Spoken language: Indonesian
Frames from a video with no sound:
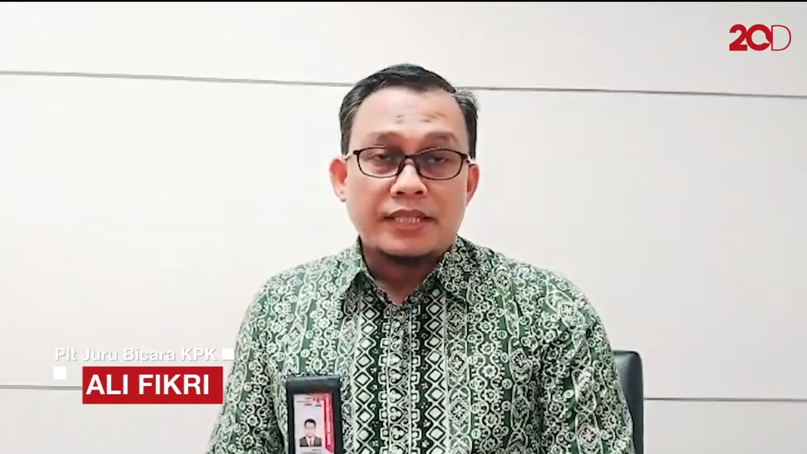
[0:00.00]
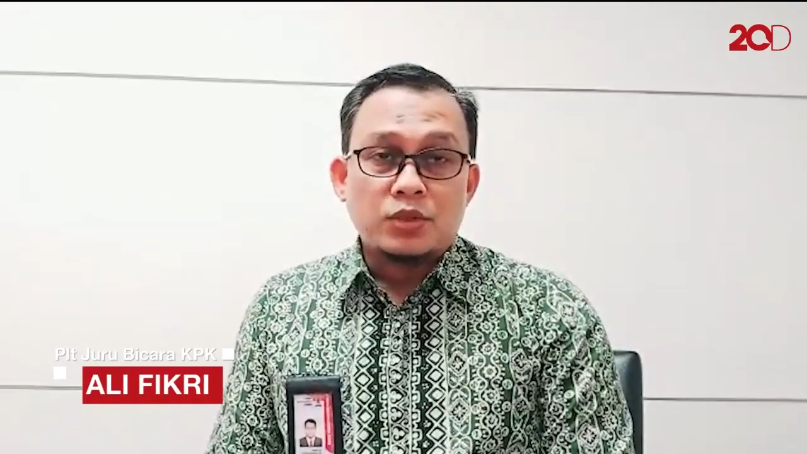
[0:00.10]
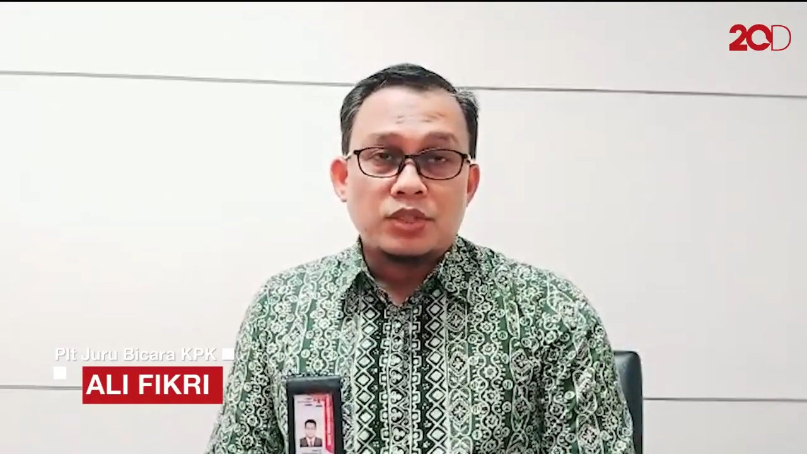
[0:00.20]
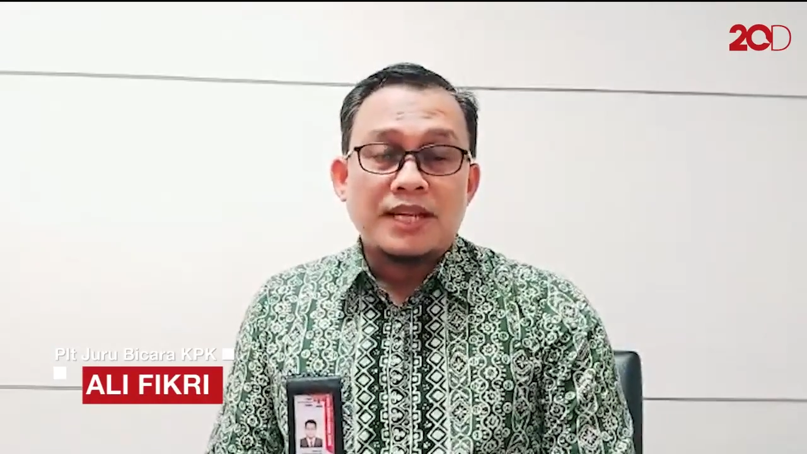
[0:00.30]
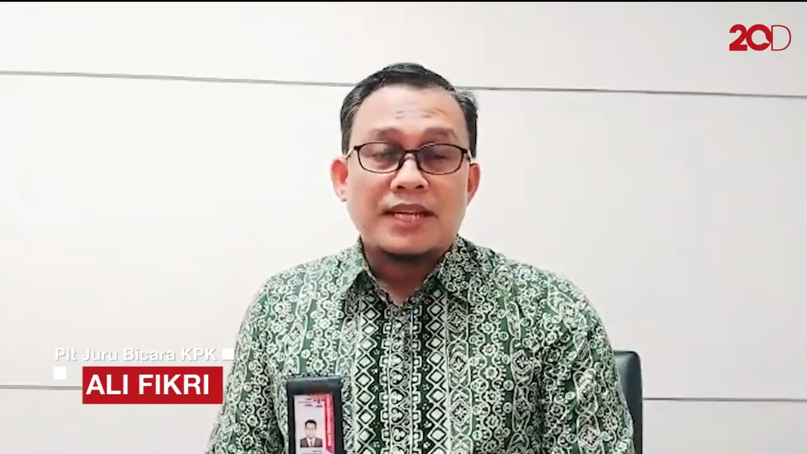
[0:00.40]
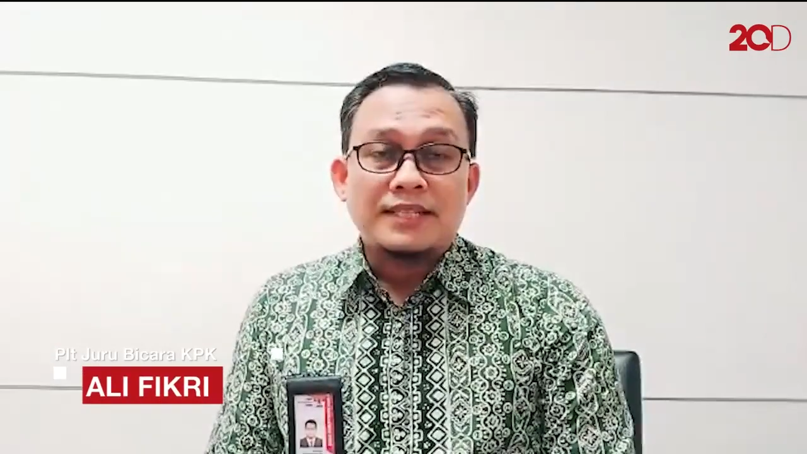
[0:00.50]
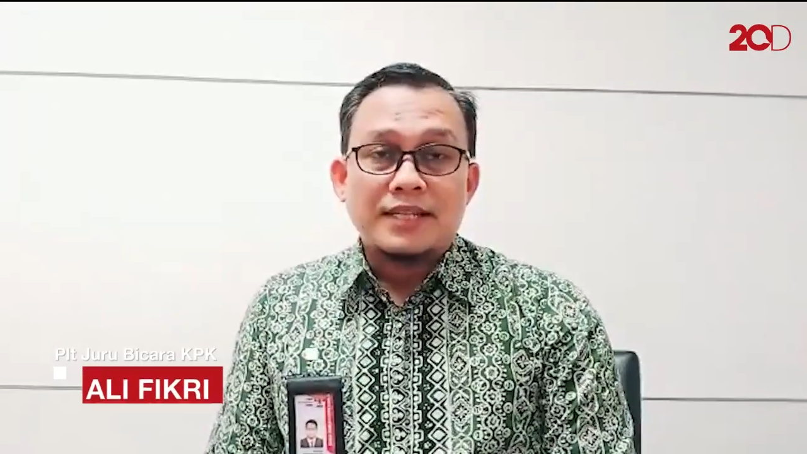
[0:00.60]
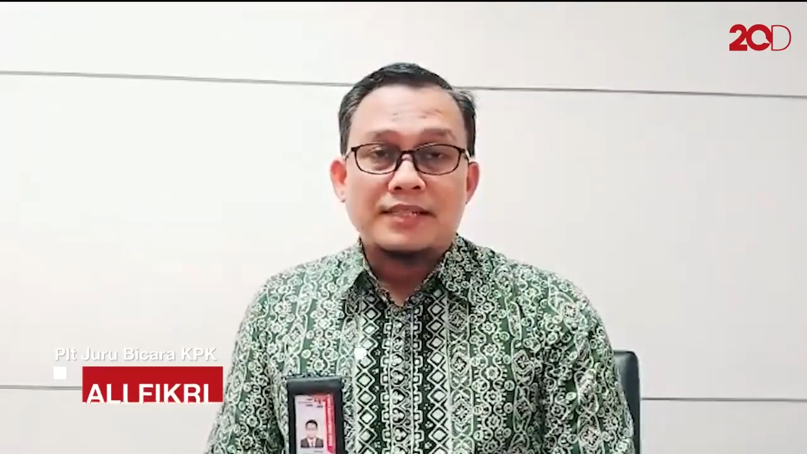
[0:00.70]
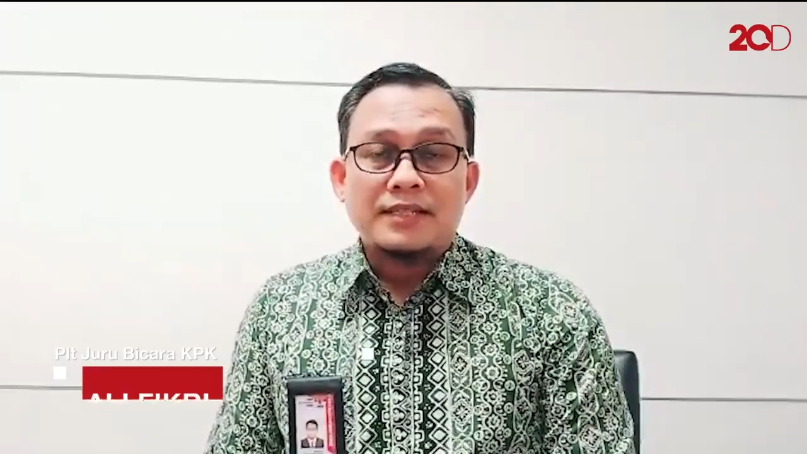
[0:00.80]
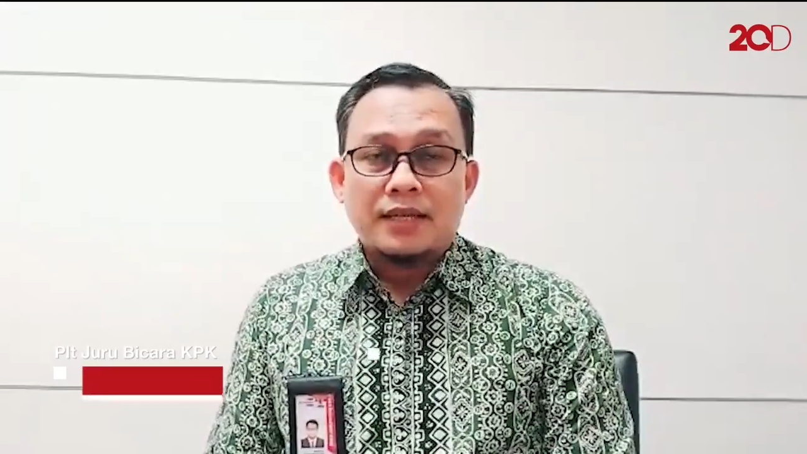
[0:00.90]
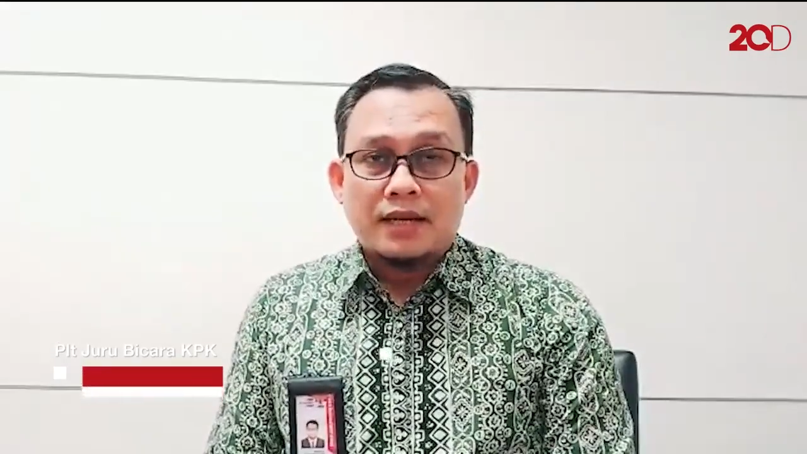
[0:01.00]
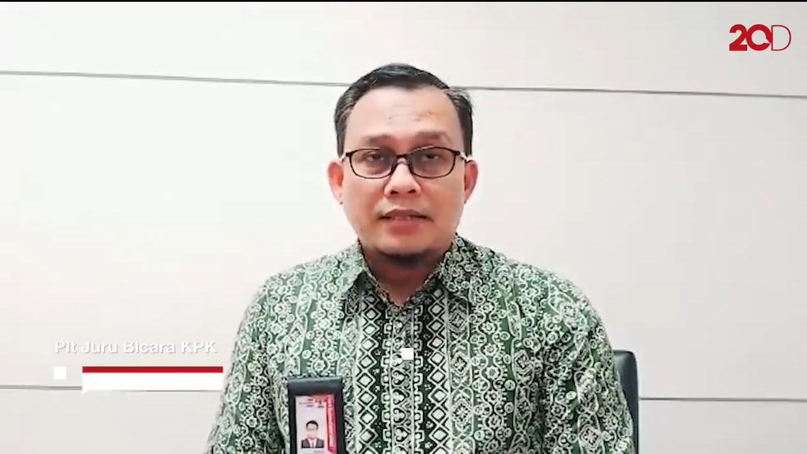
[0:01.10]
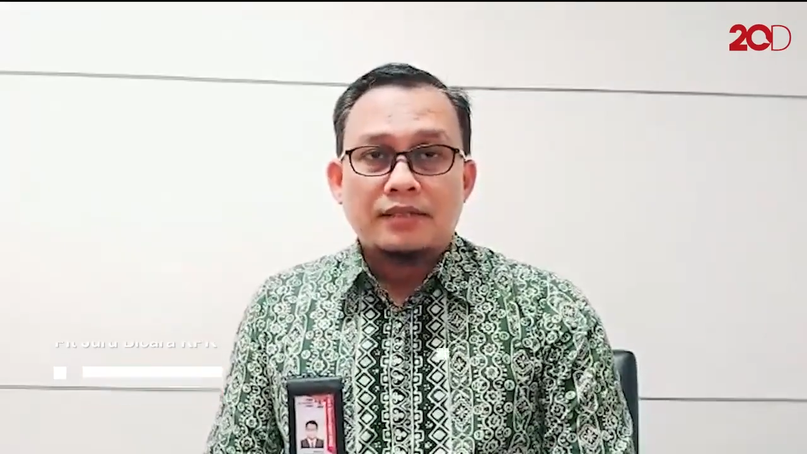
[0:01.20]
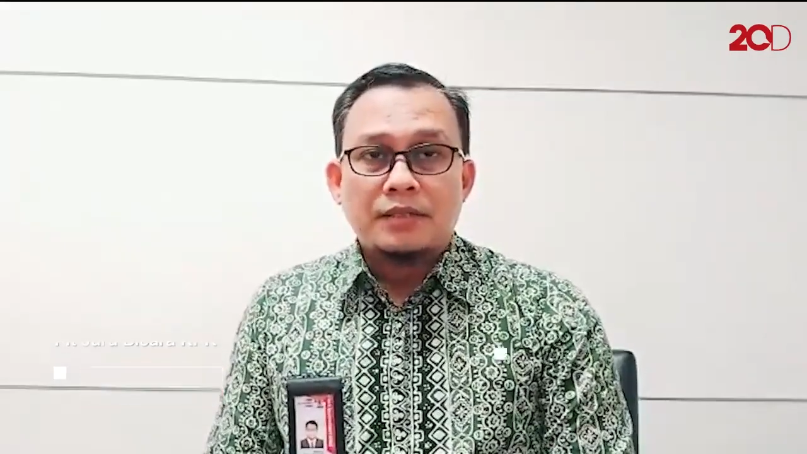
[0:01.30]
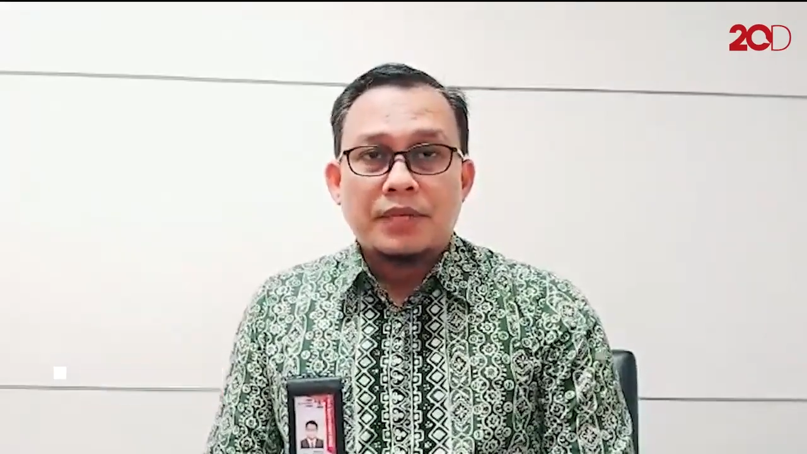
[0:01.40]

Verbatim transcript: disosialisasikan